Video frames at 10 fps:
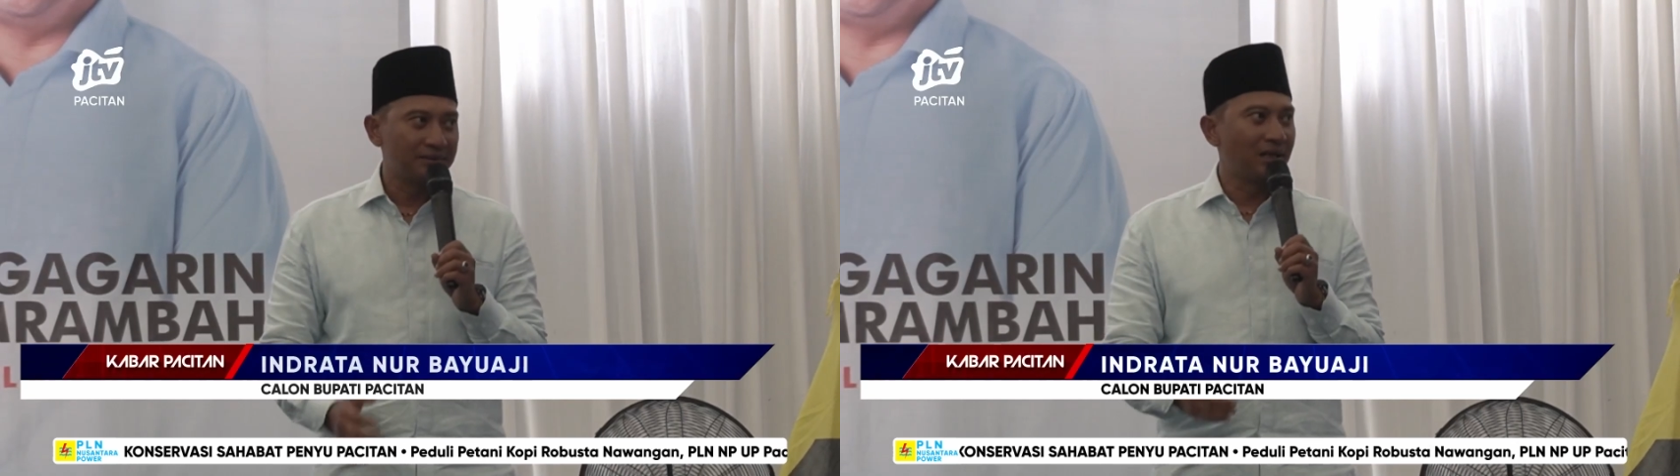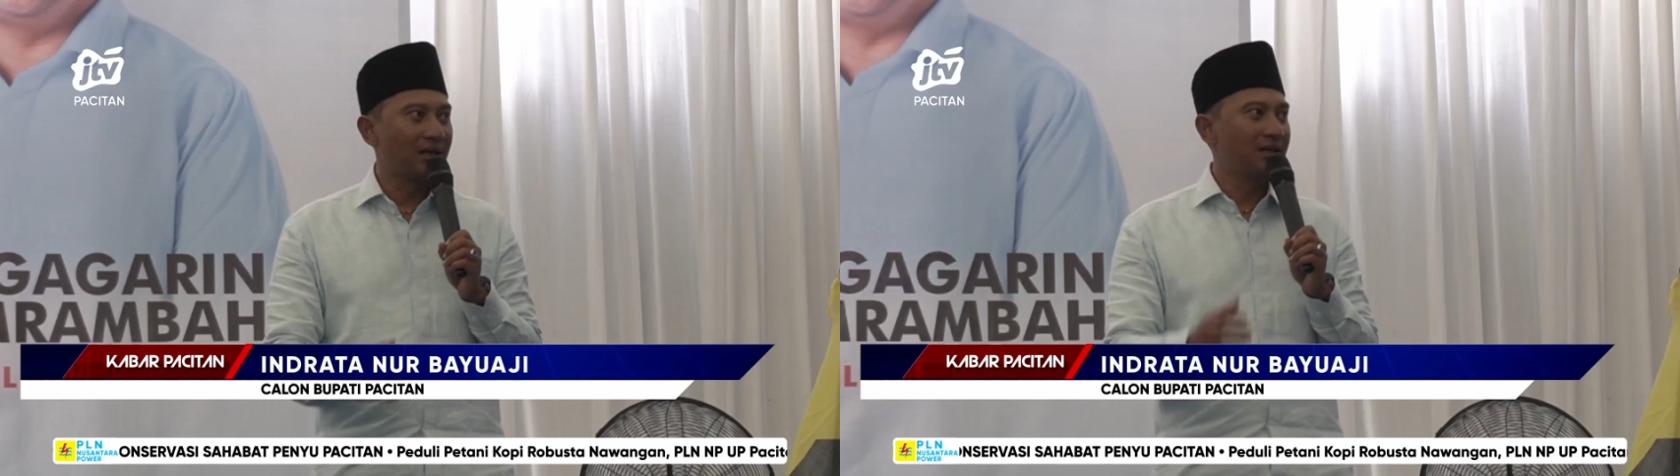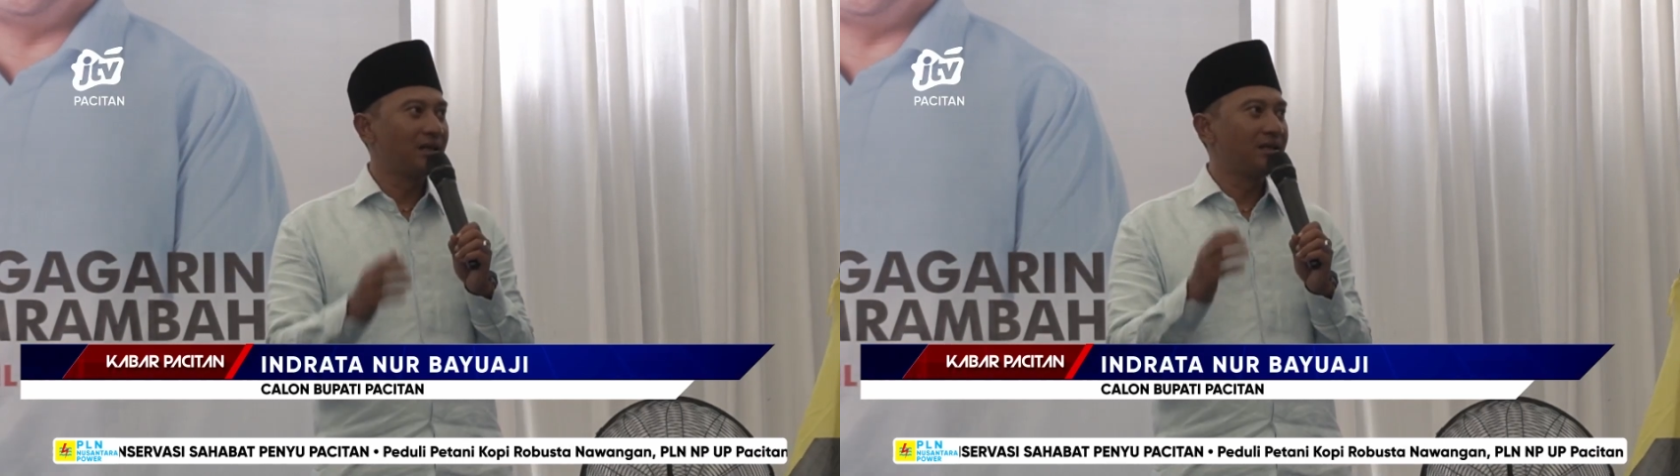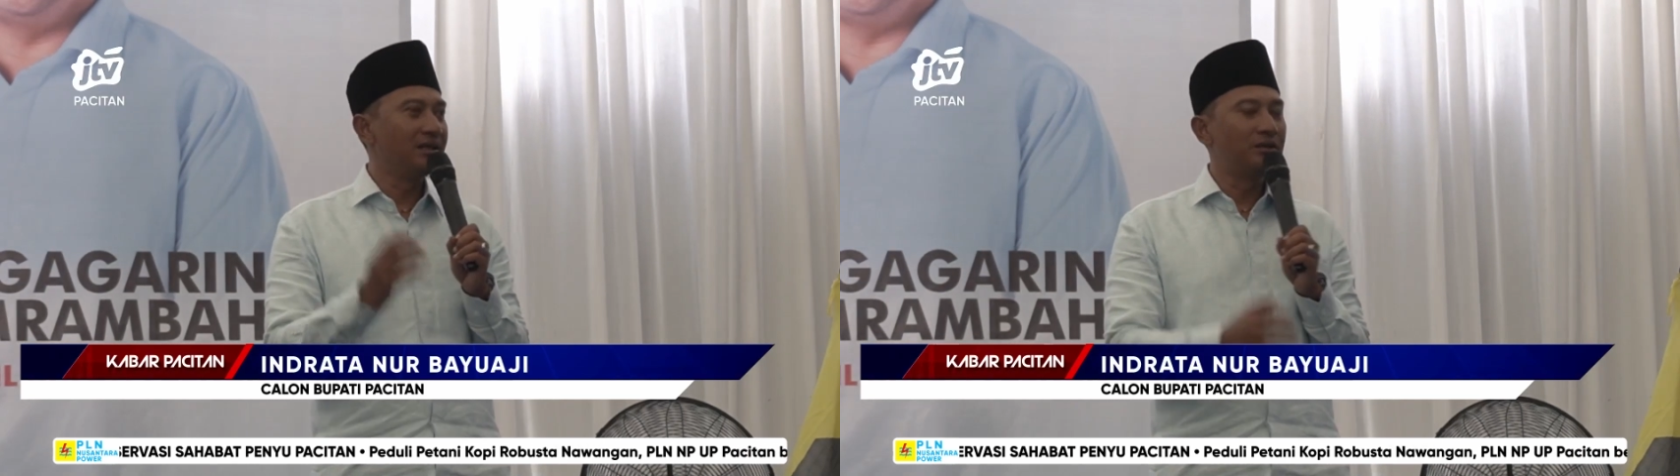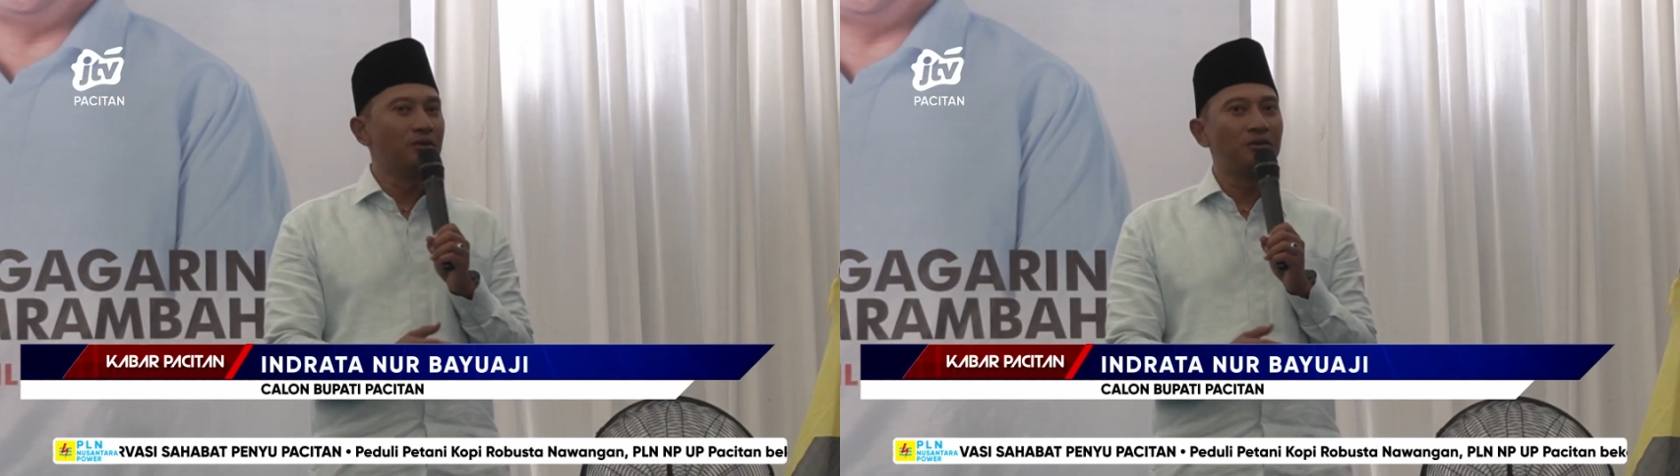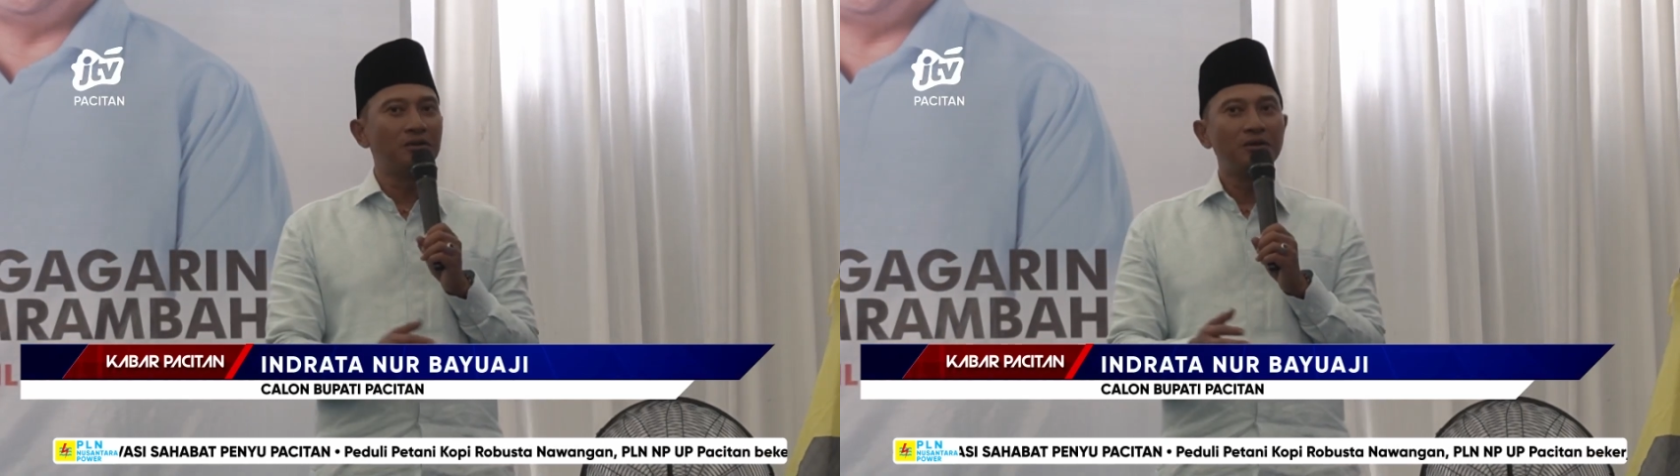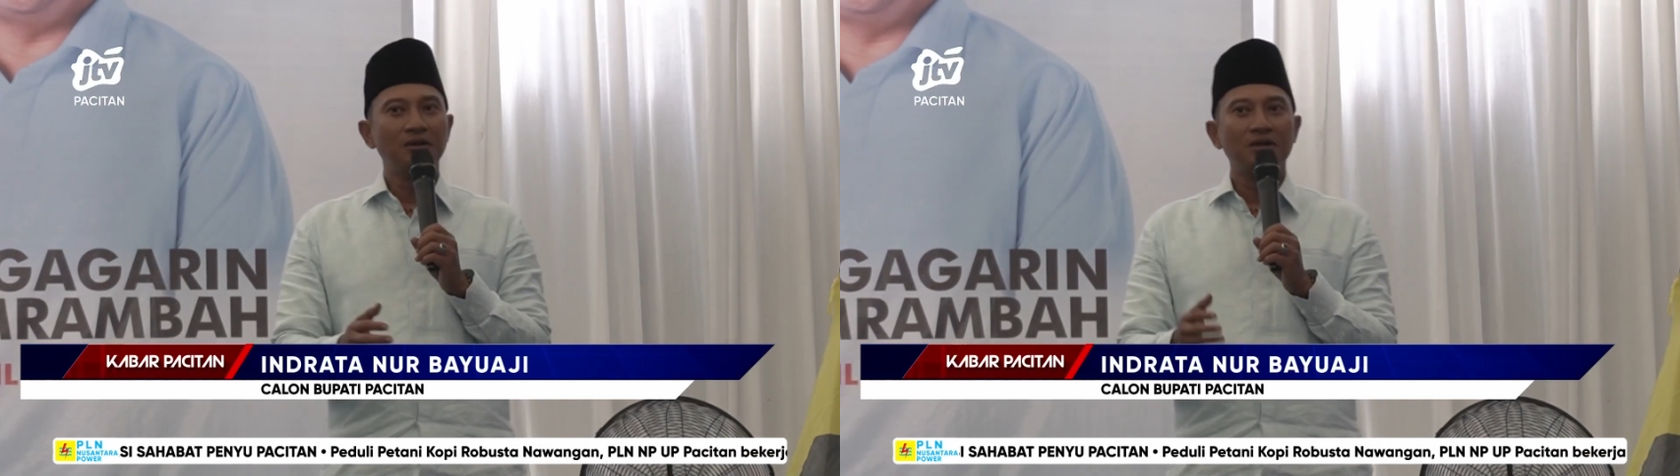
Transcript: Maka dari itu